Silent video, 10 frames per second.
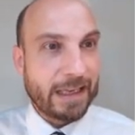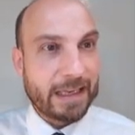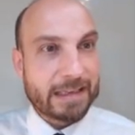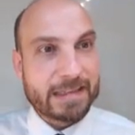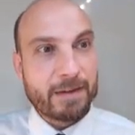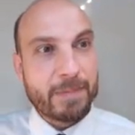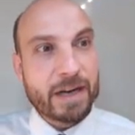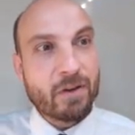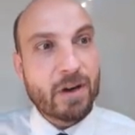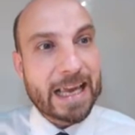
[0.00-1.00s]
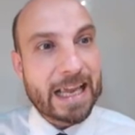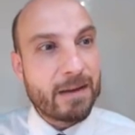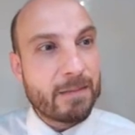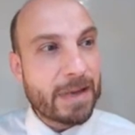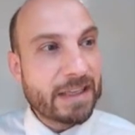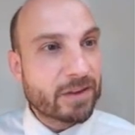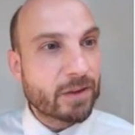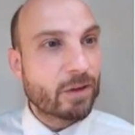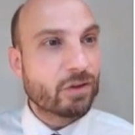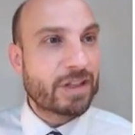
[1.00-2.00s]
Sin embargo, el
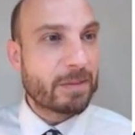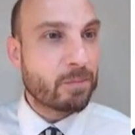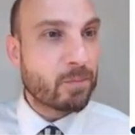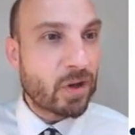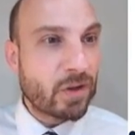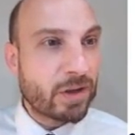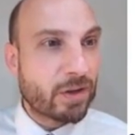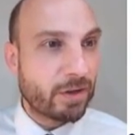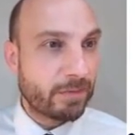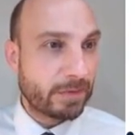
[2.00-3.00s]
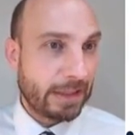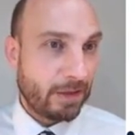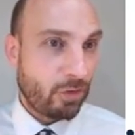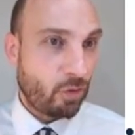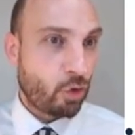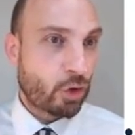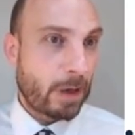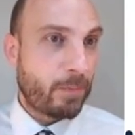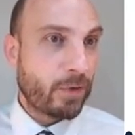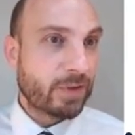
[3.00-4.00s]
método simbólico nos
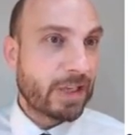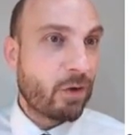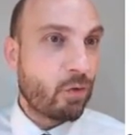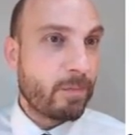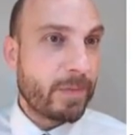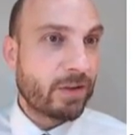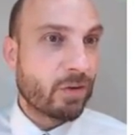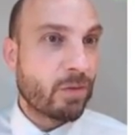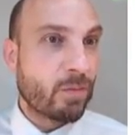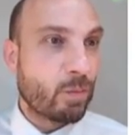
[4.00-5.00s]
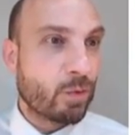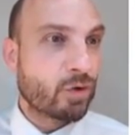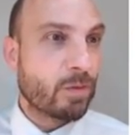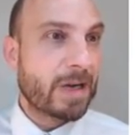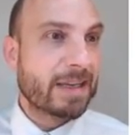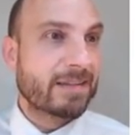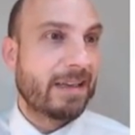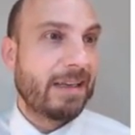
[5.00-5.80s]
aporta un método mucho más